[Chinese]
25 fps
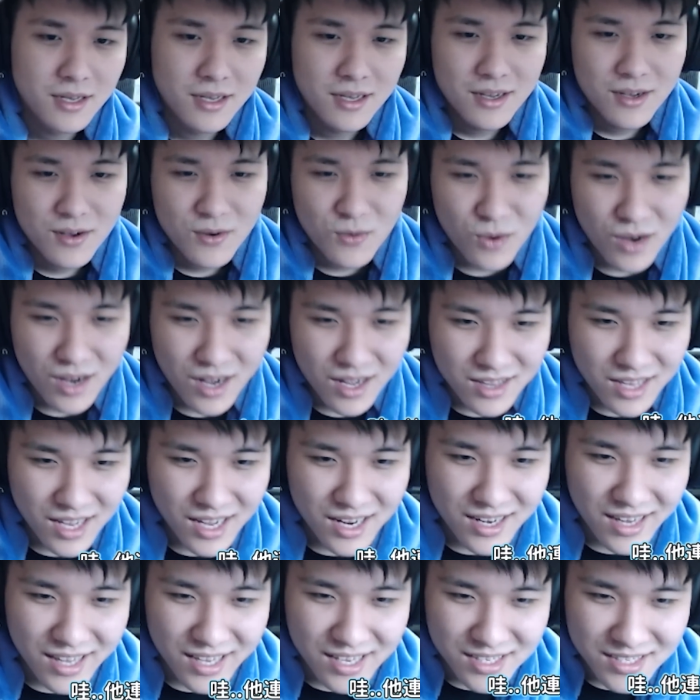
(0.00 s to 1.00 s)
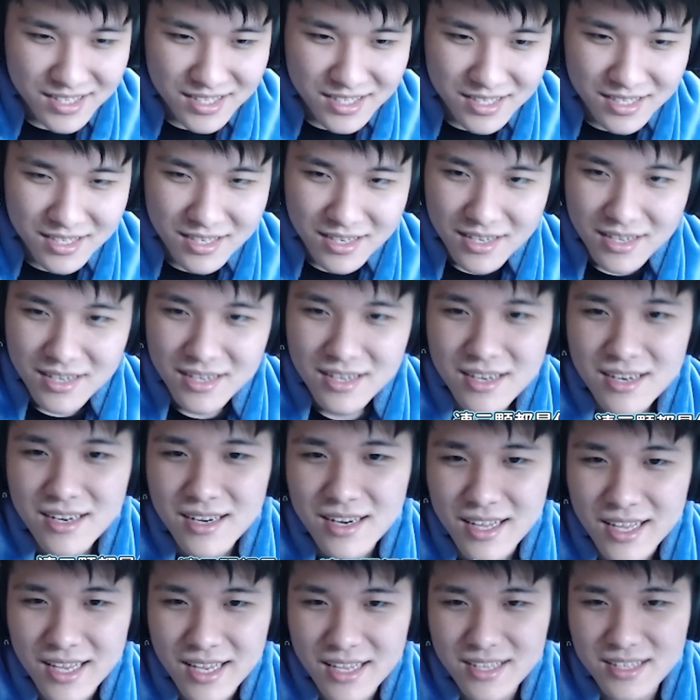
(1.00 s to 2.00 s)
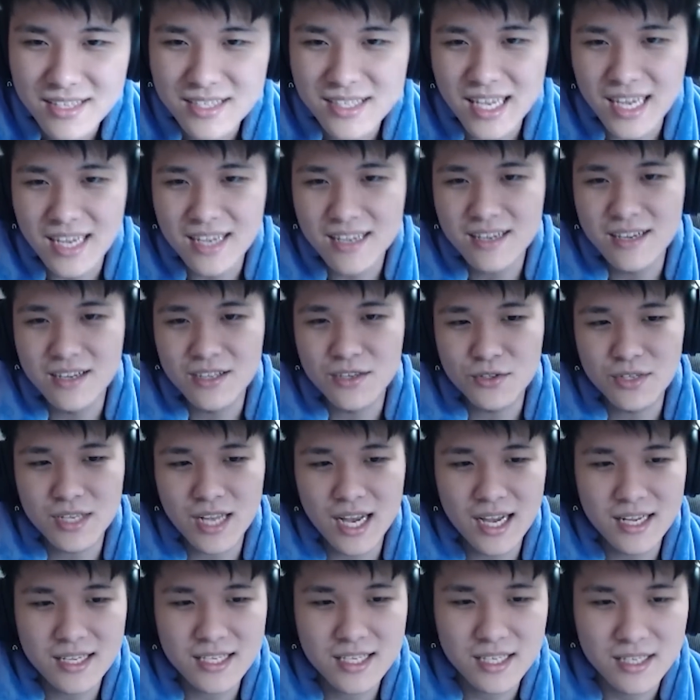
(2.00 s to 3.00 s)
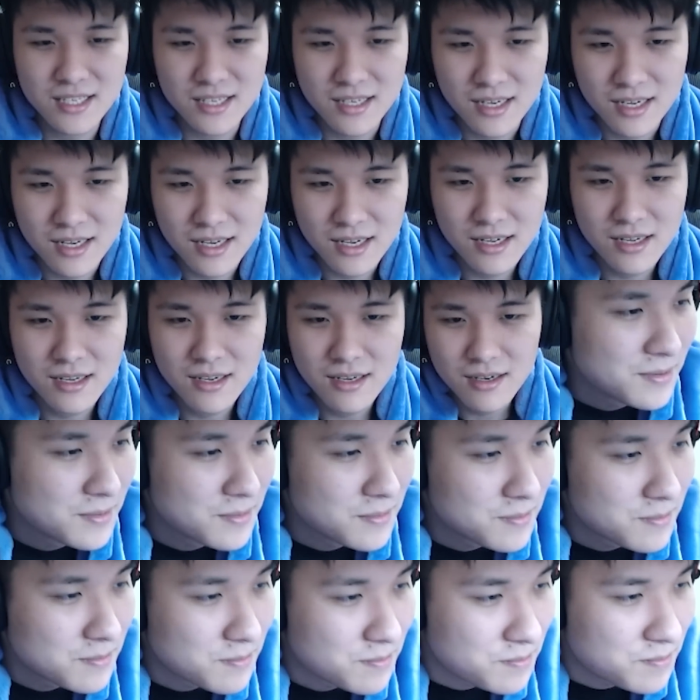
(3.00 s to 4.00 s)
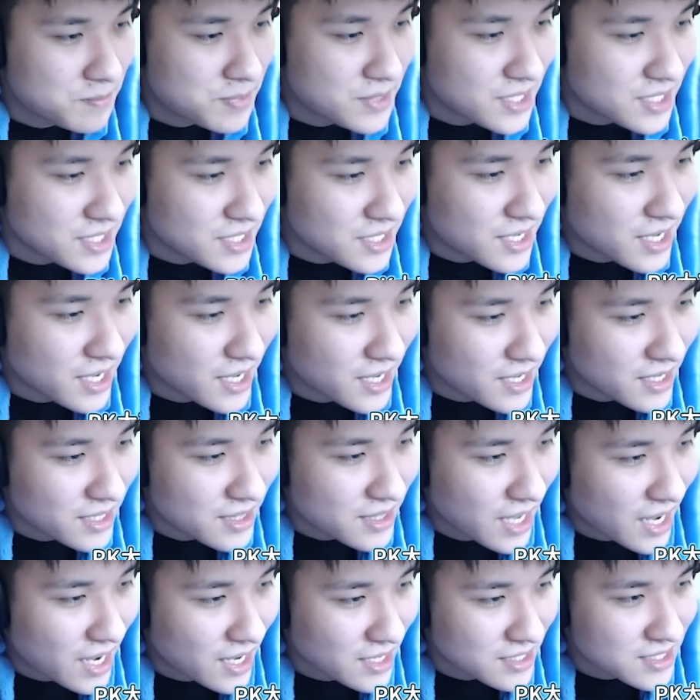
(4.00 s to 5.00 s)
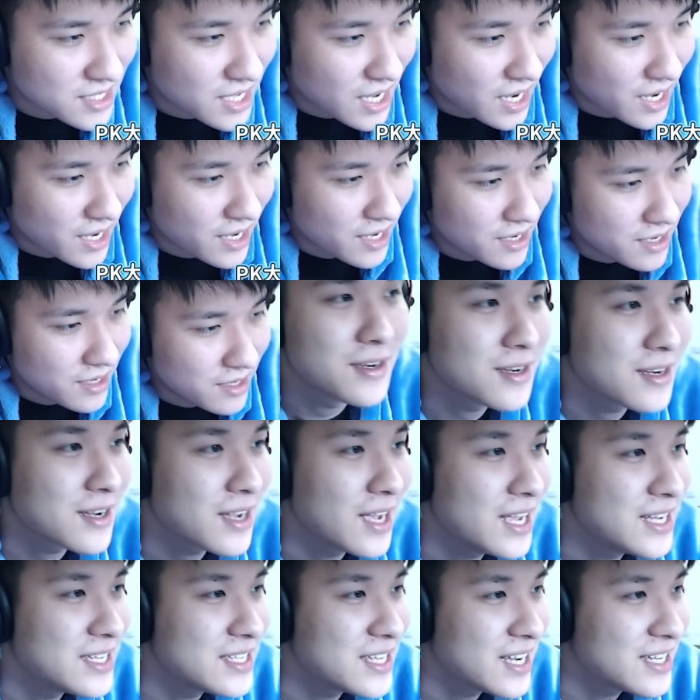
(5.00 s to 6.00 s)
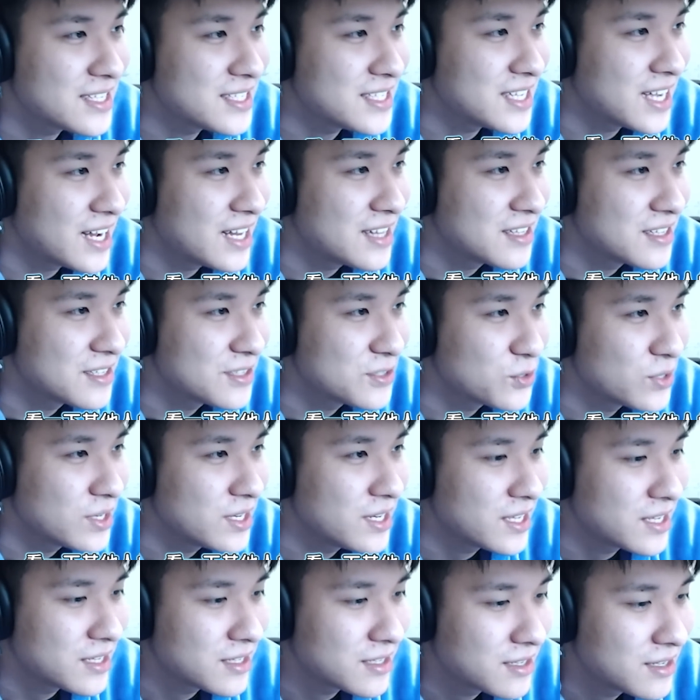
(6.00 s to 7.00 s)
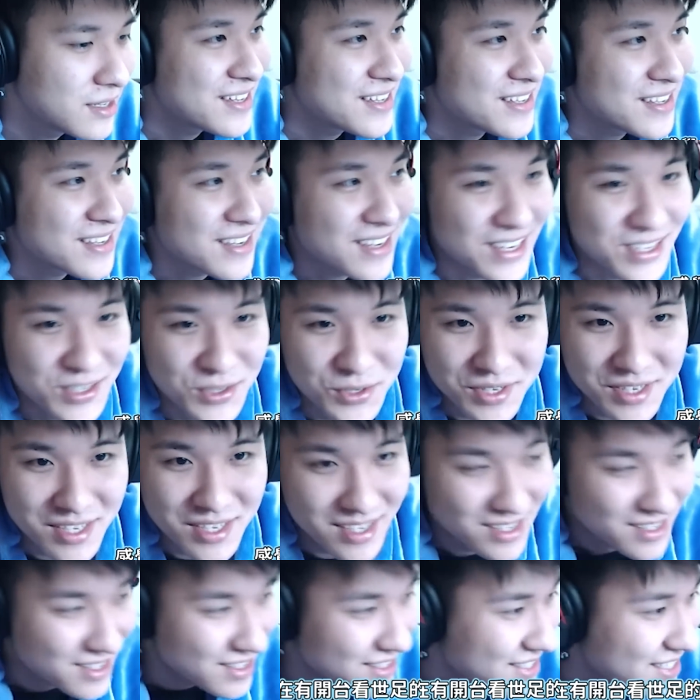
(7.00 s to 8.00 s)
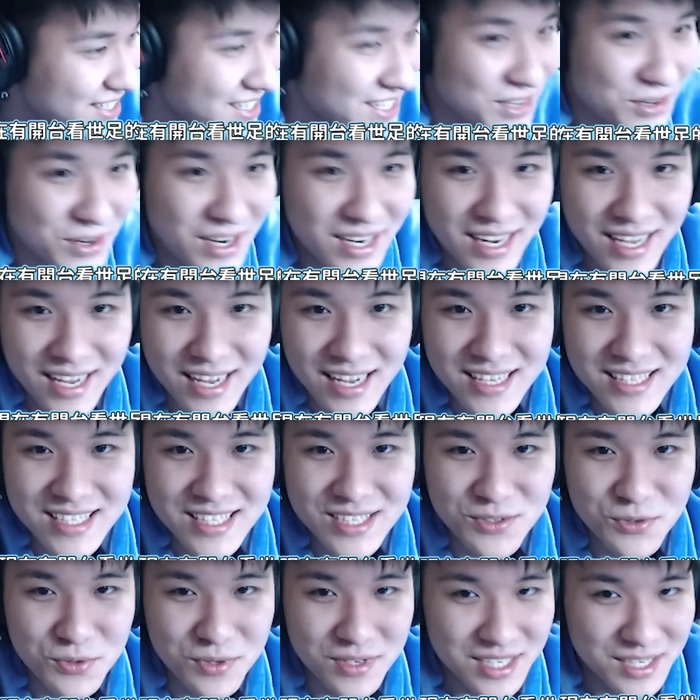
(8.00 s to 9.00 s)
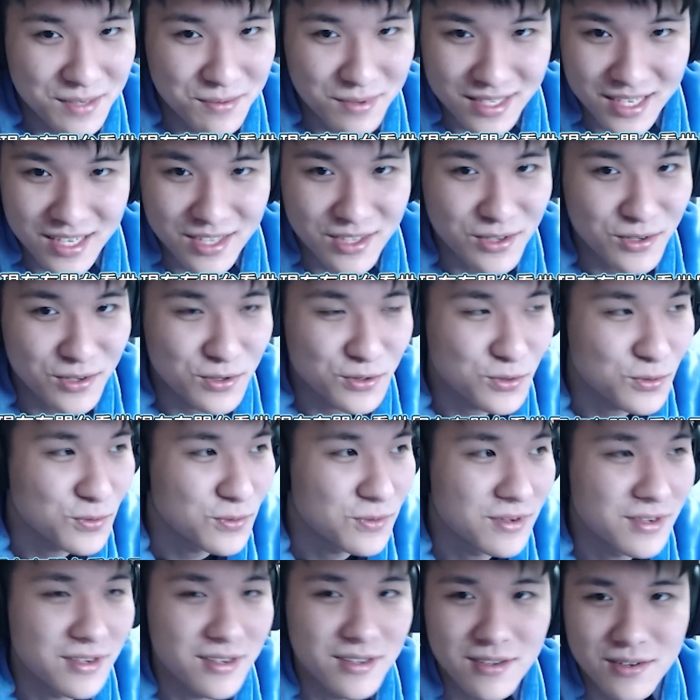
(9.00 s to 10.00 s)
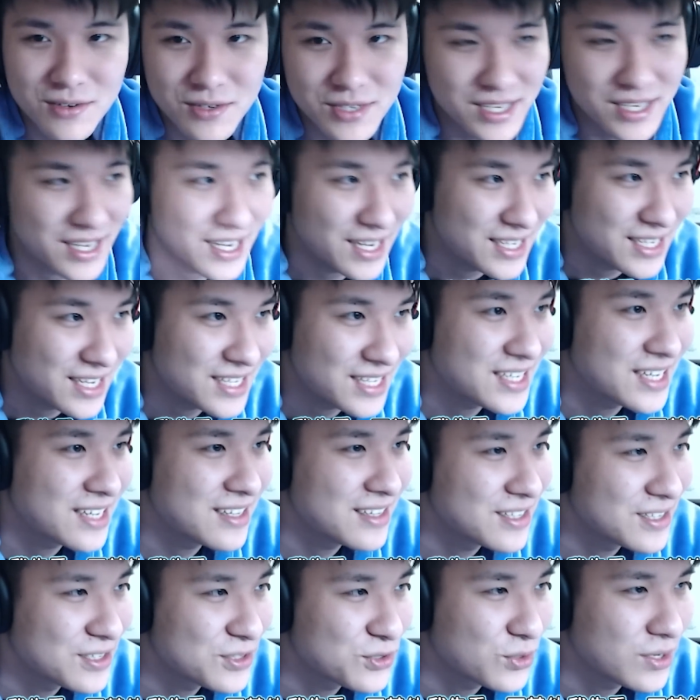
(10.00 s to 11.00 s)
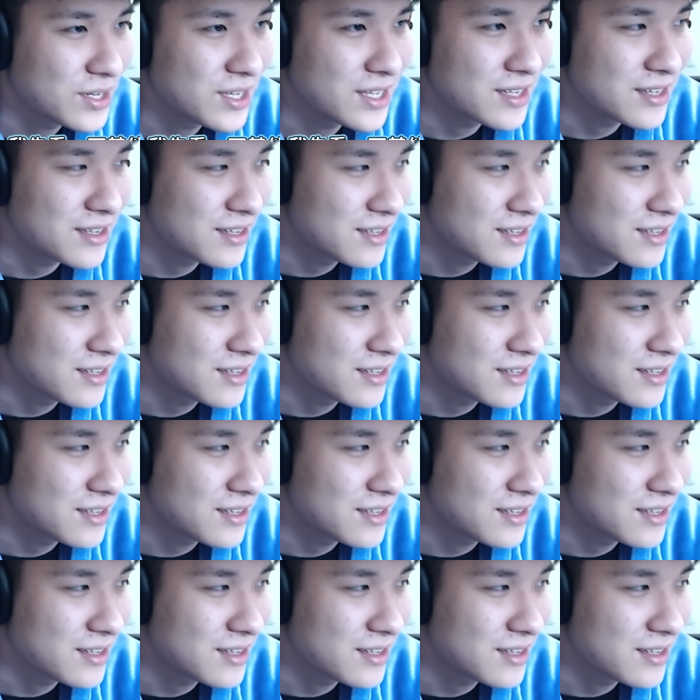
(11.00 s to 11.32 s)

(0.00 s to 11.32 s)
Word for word: 哇，他连连三颗都是他进的 PK 大赛，看一下其他人的嘴脸，感觉现在有开台看四组的基本上都有赌。我先看一下其他人的嘴脸，